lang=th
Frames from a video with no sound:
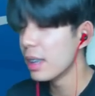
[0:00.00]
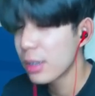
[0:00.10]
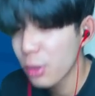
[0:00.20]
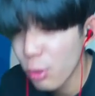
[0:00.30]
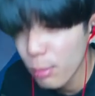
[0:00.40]

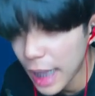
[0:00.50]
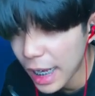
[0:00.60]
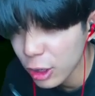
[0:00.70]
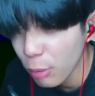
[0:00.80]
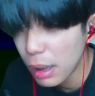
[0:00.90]
สู้ไม่ได้
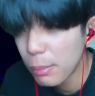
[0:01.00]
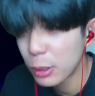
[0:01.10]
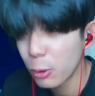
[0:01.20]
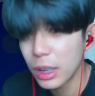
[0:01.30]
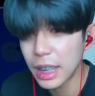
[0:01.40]
ก็ต้องเปิดป
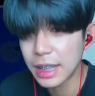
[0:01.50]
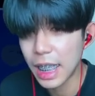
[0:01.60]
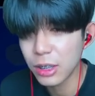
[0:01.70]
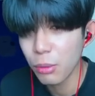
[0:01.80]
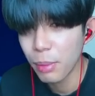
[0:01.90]
ระตูหนีซะ
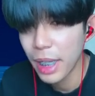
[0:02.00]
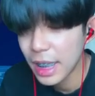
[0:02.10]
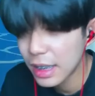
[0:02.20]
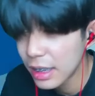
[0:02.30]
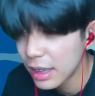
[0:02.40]
สมเพศ
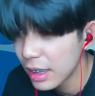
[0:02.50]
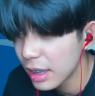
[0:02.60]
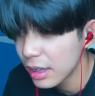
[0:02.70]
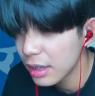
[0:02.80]
เกิน